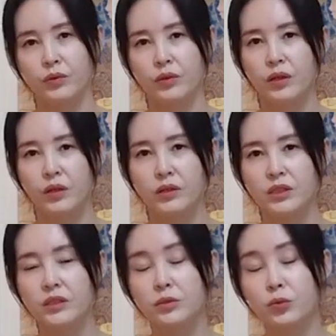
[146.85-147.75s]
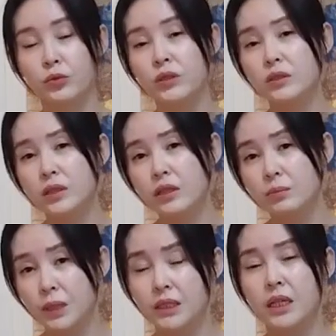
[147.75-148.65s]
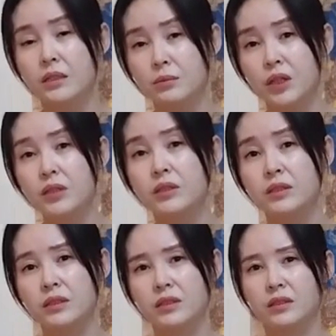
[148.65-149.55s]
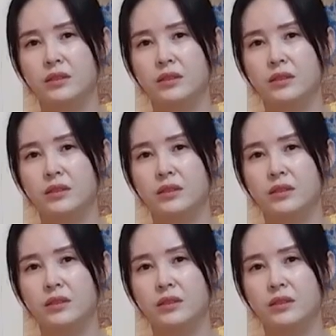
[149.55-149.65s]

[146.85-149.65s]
근데 지금 돈이 그렇게 급하지 않으면 네.